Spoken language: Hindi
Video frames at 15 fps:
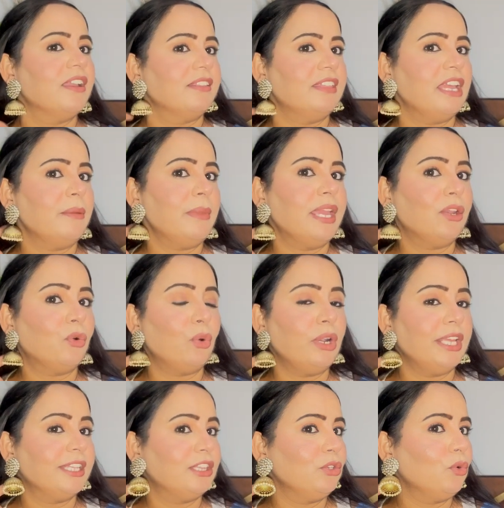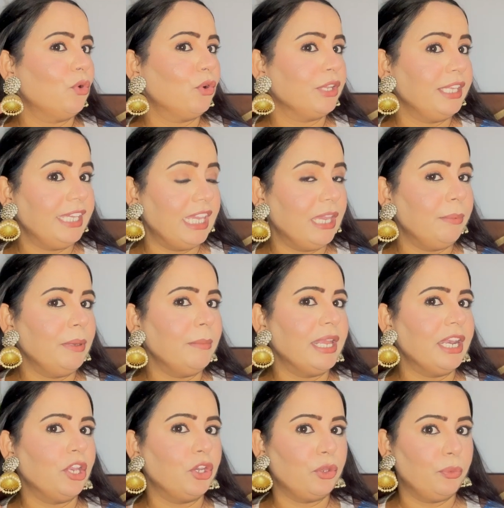देन मैं इनको लेती हूँ और ये भी
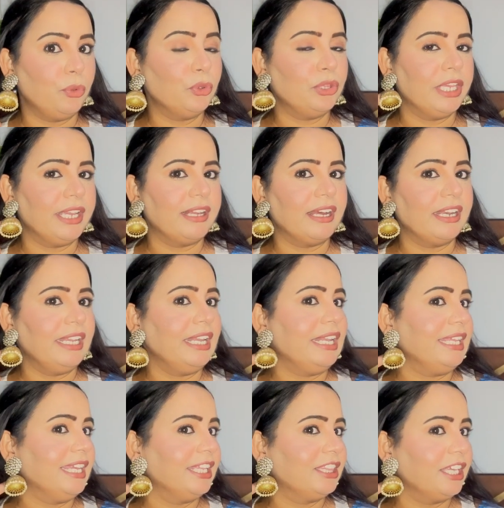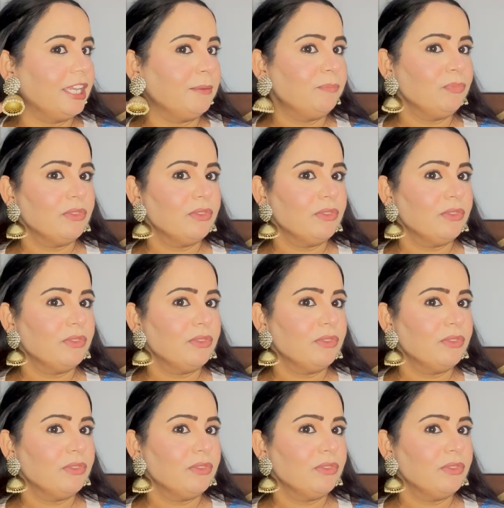मैंने रिव्यू देख कर ही लिए थे